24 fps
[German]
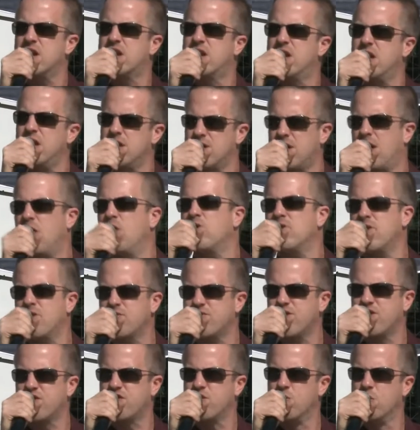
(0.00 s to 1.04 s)
Ihr Kind auch hier
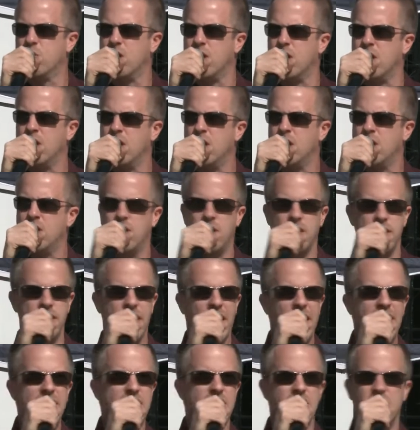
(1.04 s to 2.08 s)
auf der Schule?
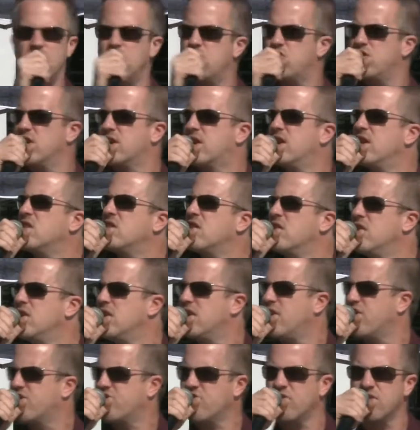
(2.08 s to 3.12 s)
Nein, ist Ihr Kind denn
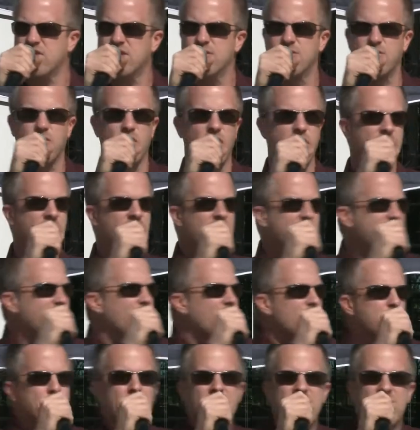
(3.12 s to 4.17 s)
hier erschossen worden?
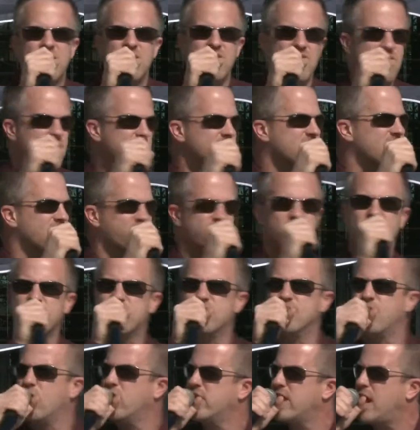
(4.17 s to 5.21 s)
Nein, mein Kind ist nicht
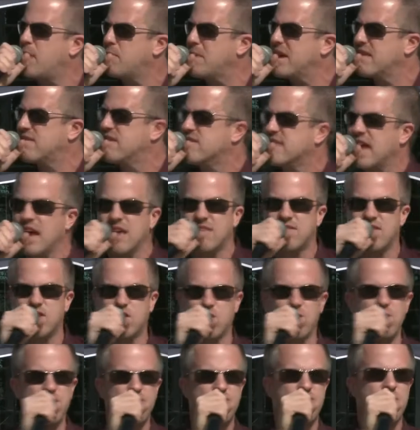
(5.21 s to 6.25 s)
erschossen worden, aber hier sind 30
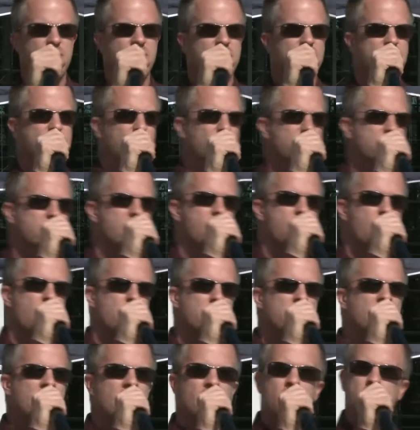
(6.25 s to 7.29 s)
Grundschüler zu Tode
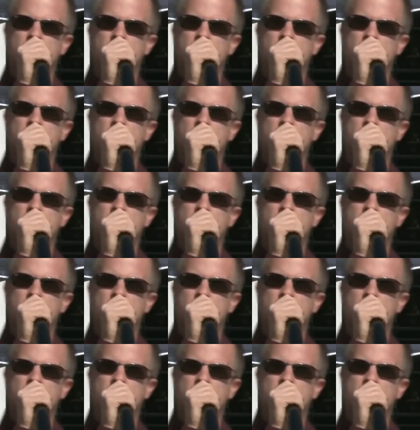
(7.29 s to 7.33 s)
gekommen.